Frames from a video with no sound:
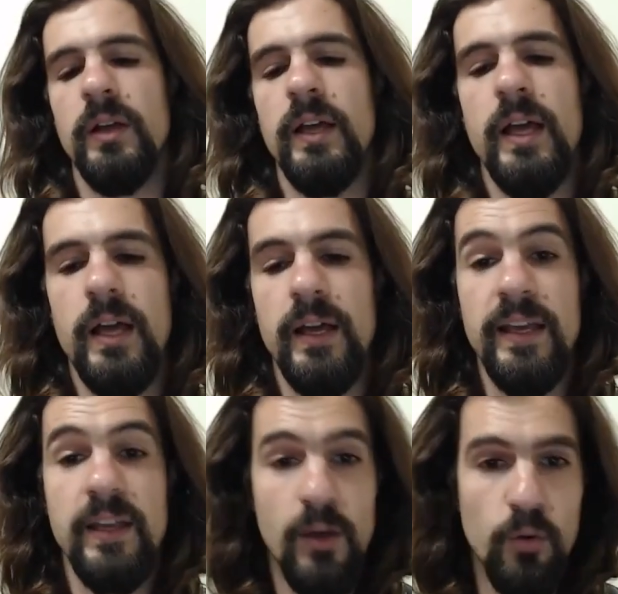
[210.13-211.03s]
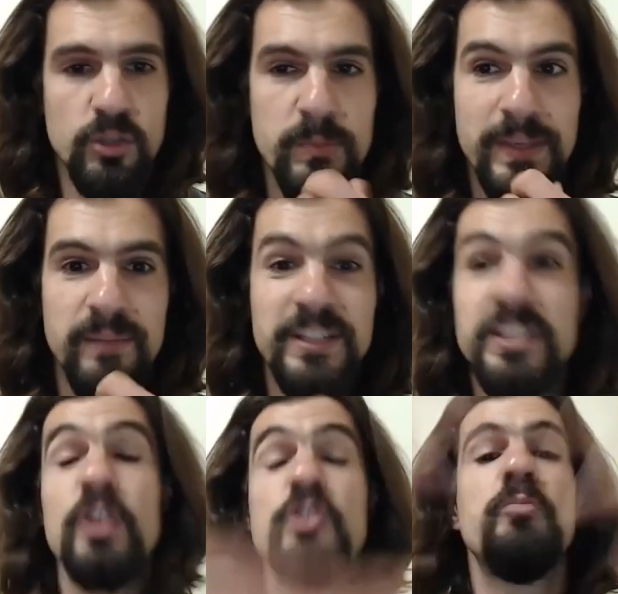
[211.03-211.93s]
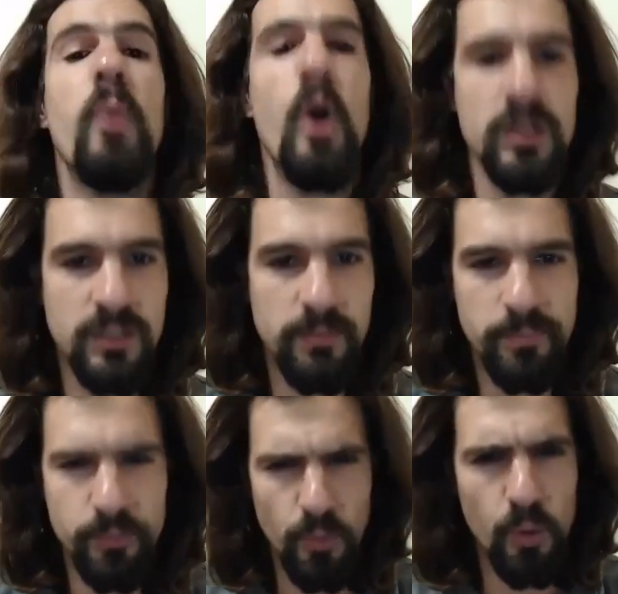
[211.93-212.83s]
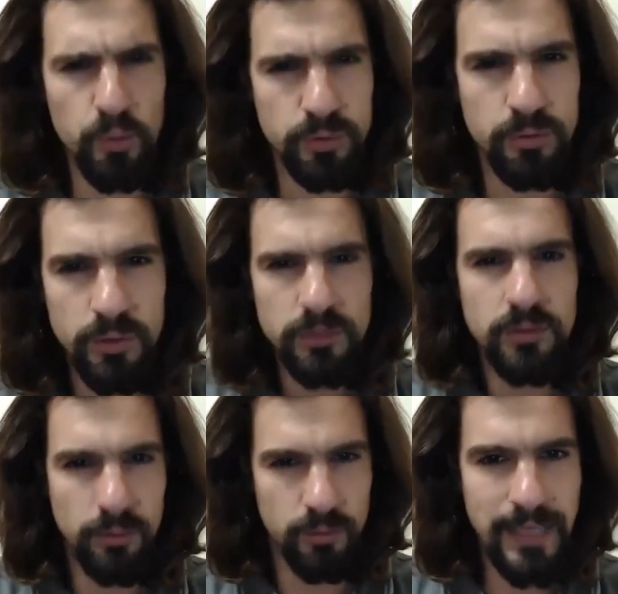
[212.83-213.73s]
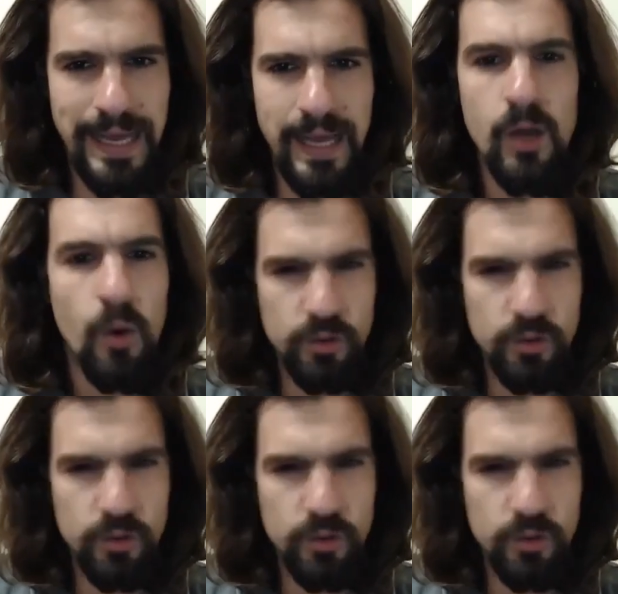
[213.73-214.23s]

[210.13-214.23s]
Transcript: é, é, é onde me, me transporta para um outro lugar,